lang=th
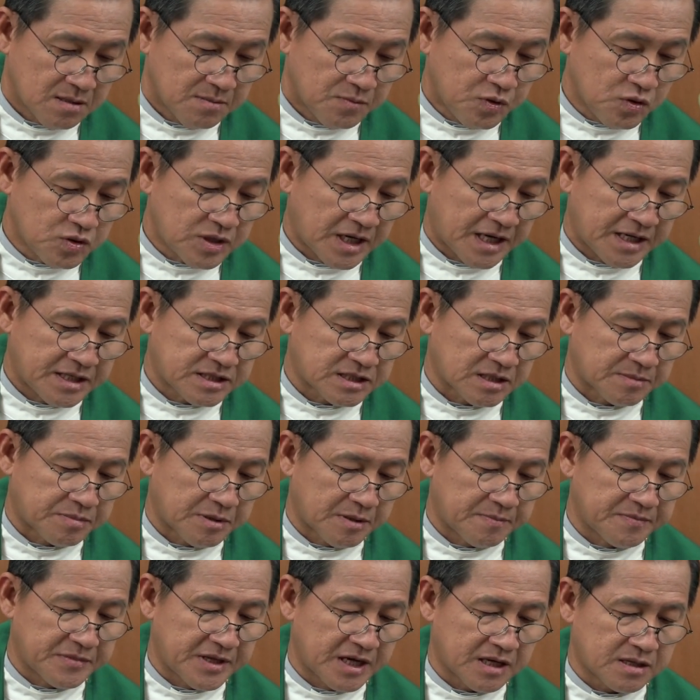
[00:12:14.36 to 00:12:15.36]
ผู้ใดจะ
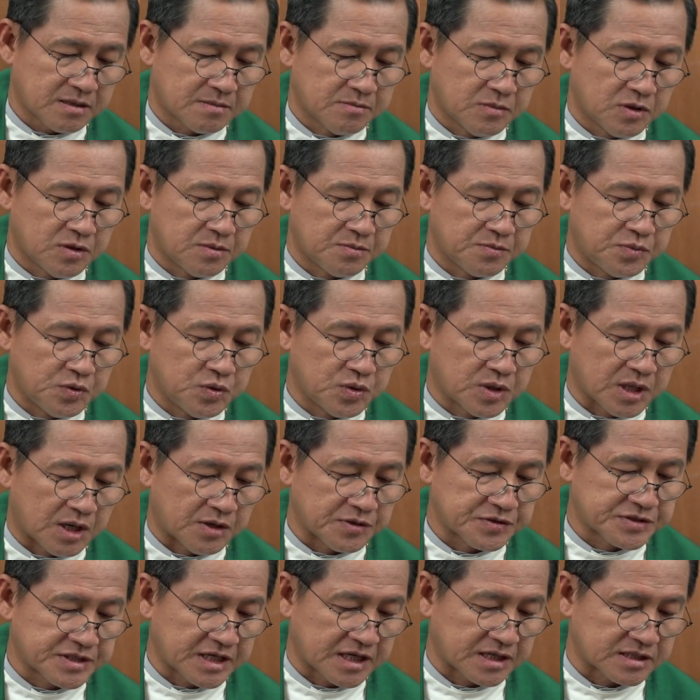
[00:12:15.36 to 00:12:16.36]
พำนักบนภูเขา
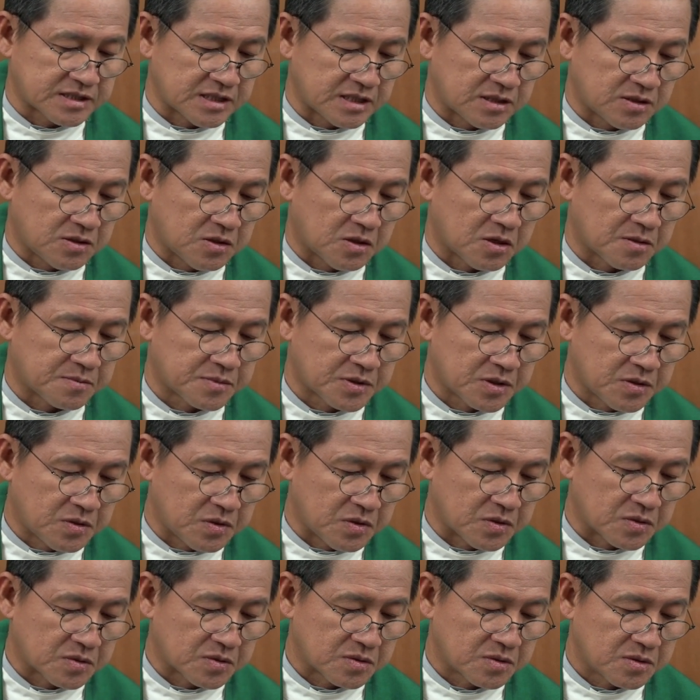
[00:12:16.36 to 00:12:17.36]
ศักดิ์สิทธิ์ของพระอ
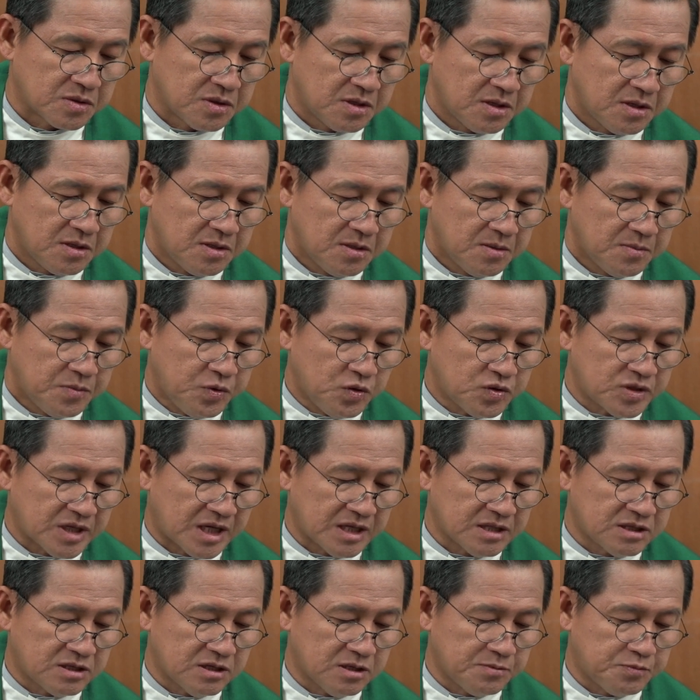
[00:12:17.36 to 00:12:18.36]
งค์ผู้
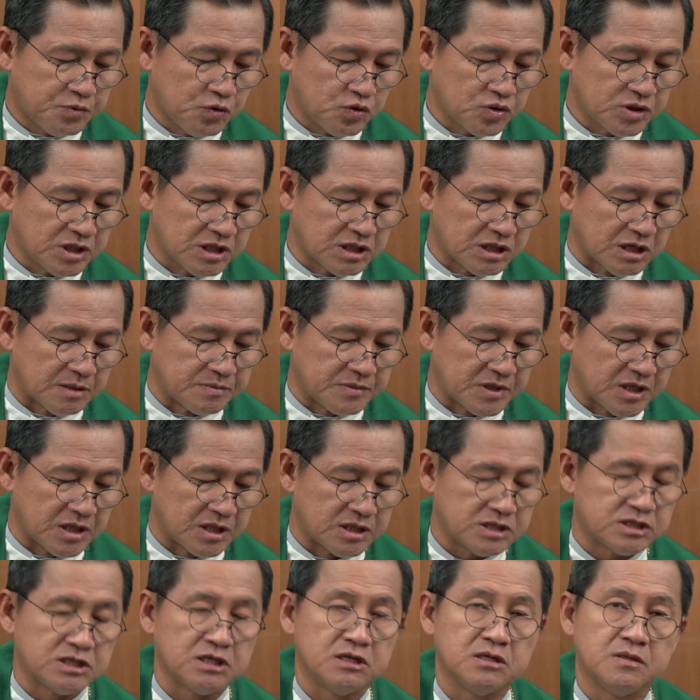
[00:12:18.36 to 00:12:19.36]
นั้นคือผู้ที่ดำเนิ
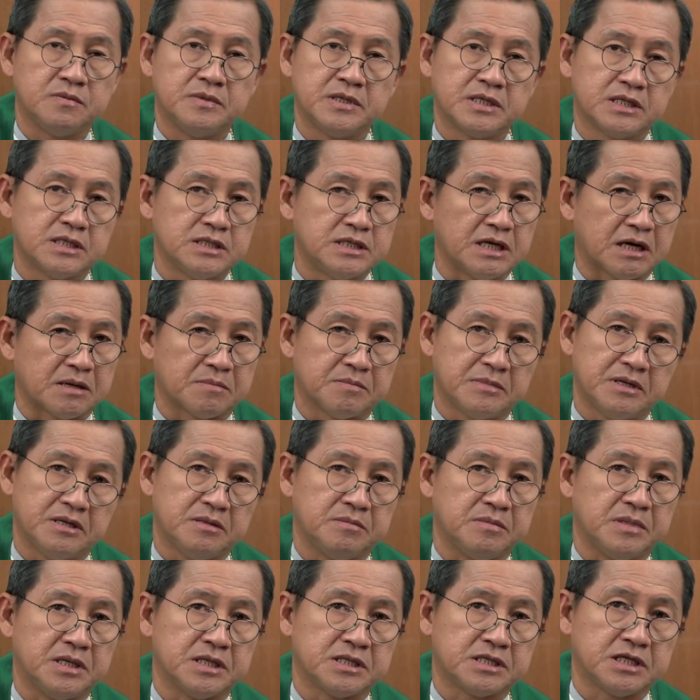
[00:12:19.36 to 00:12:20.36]
นชีวิตอย่างไม่
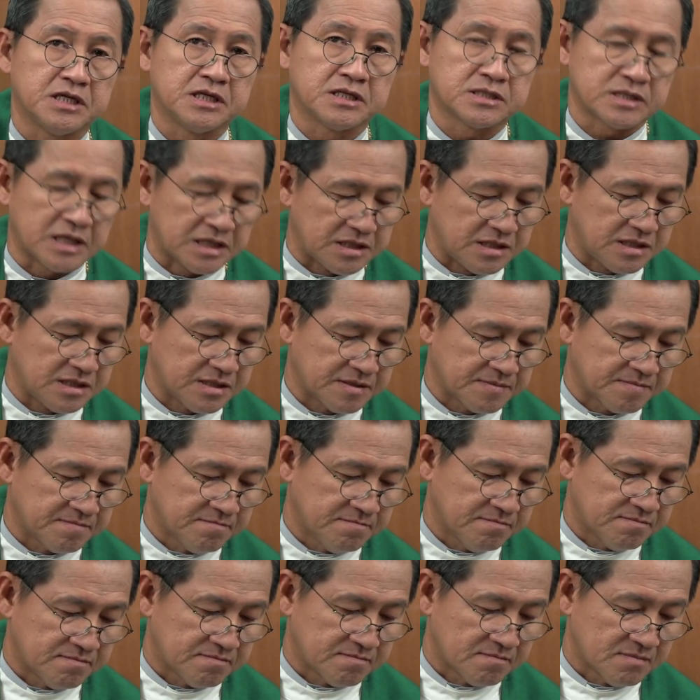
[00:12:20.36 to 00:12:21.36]
มีที่ติ
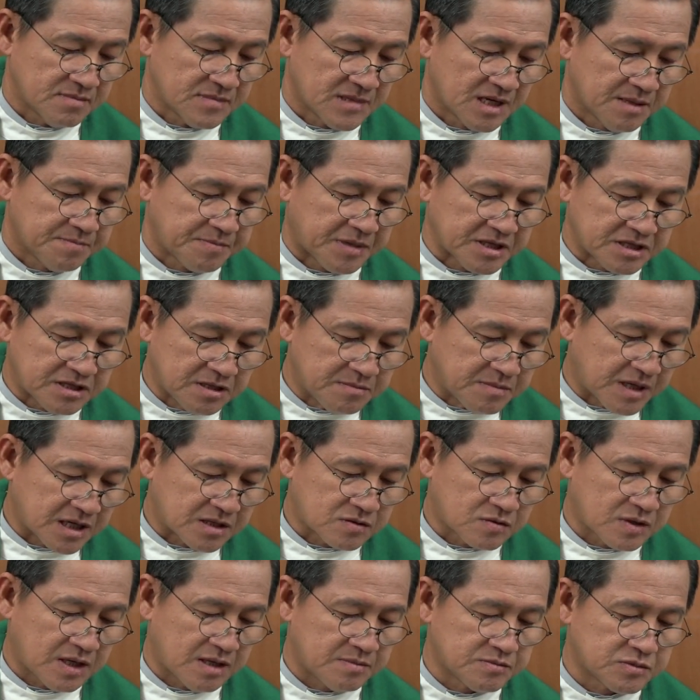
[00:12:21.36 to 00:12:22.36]
ปฏิบั
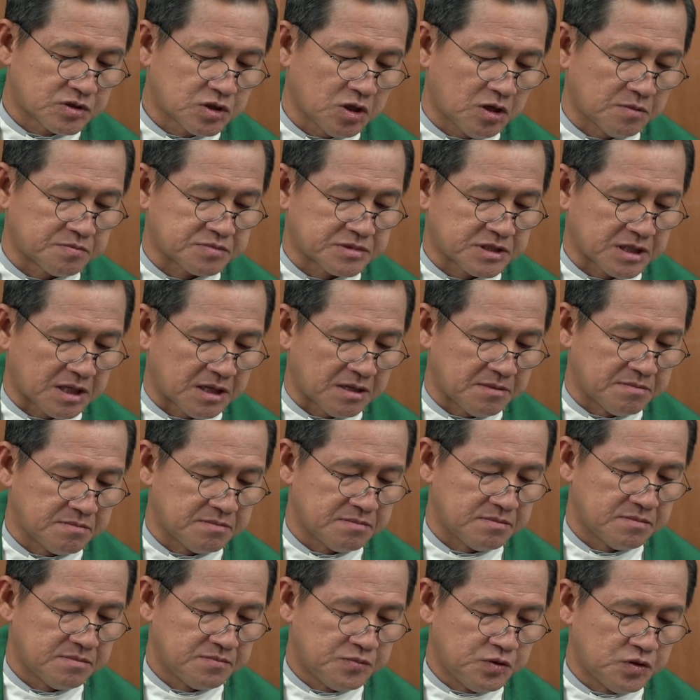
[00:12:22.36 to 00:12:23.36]
ติความชอบธรรม
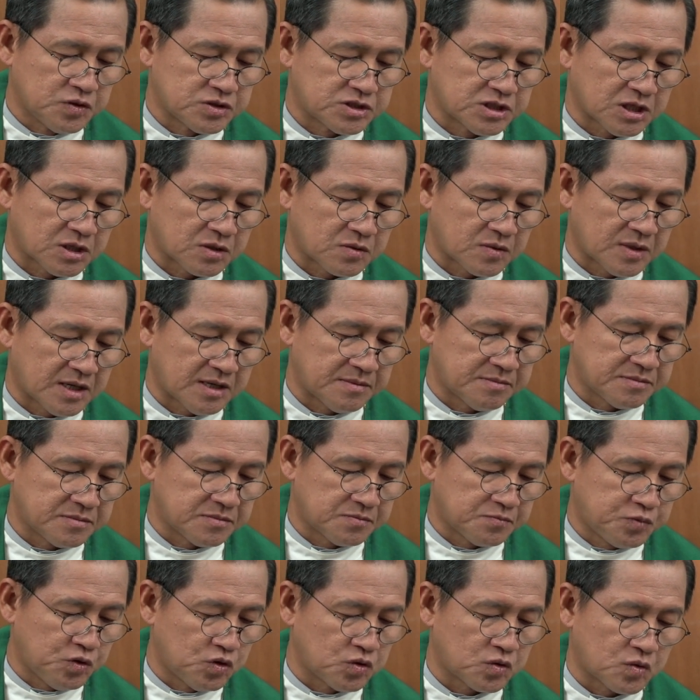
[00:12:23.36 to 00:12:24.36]
พูดจากความ
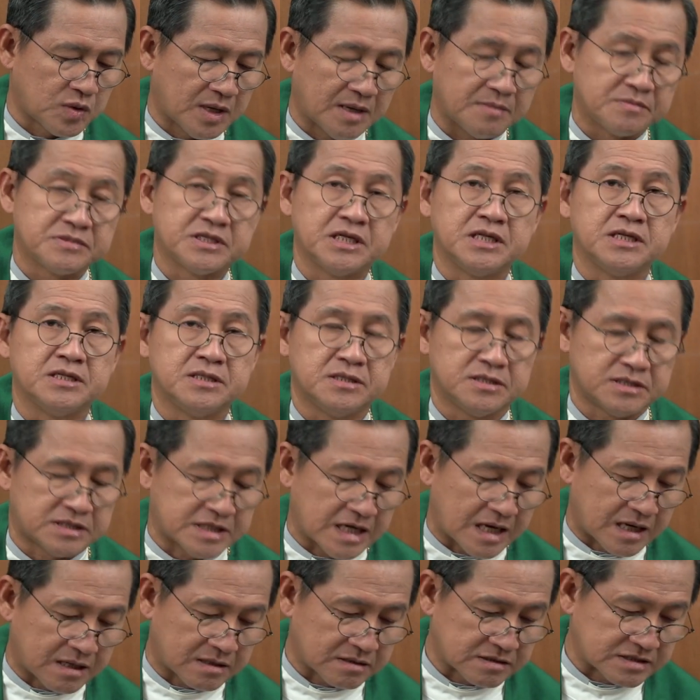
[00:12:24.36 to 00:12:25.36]
พูดความจริง
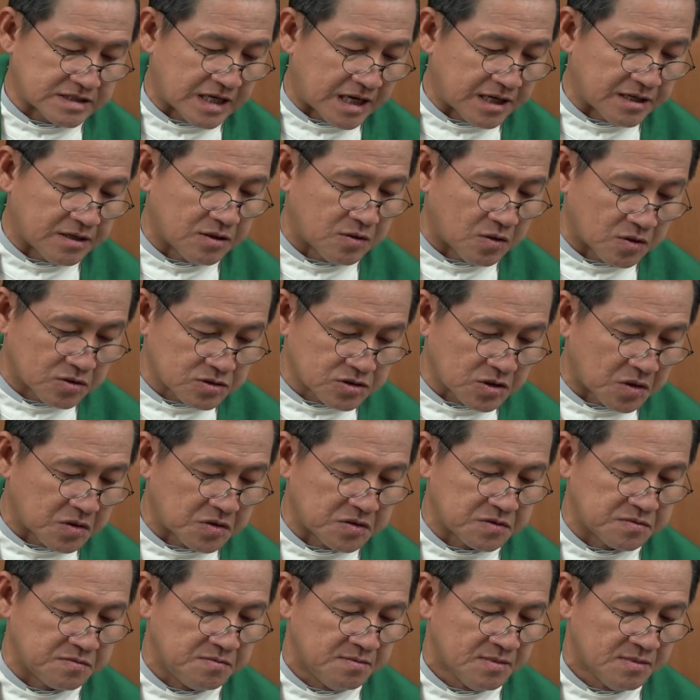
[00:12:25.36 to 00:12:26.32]
จากใจของตน